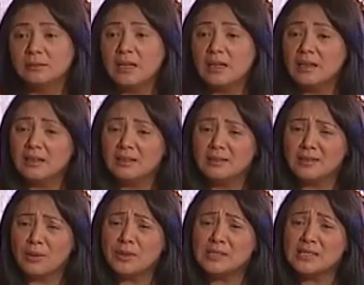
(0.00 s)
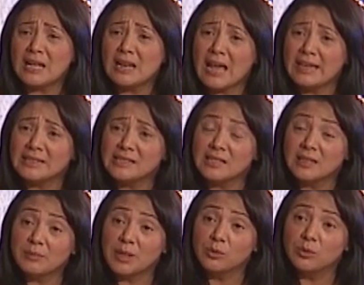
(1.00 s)
na gawin sa client
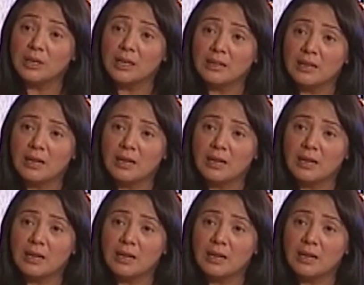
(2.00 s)
siya ng magulang